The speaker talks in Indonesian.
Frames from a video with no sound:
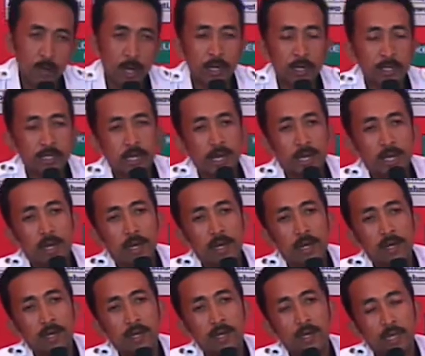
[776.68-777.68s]
di sini
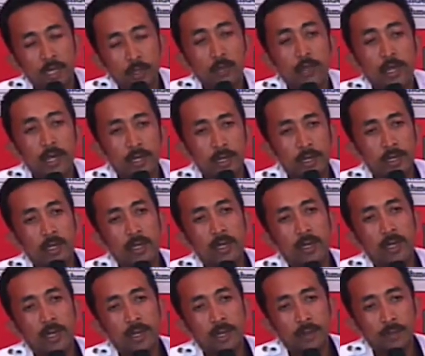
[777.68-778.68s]
adalah itu tadi
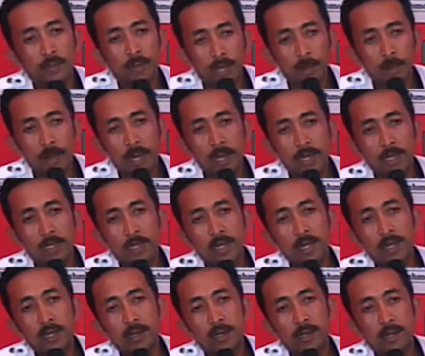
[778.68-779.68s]
bagaimana
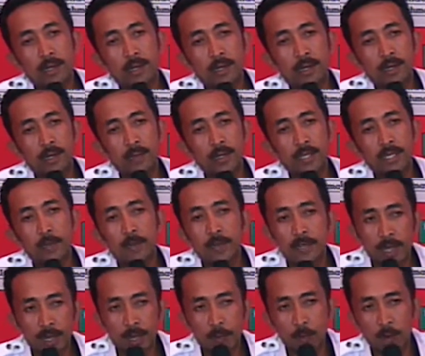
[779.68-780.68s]
kita uh, bisa
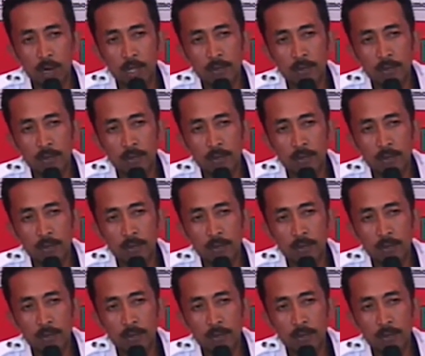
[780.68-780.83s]
menjaga pola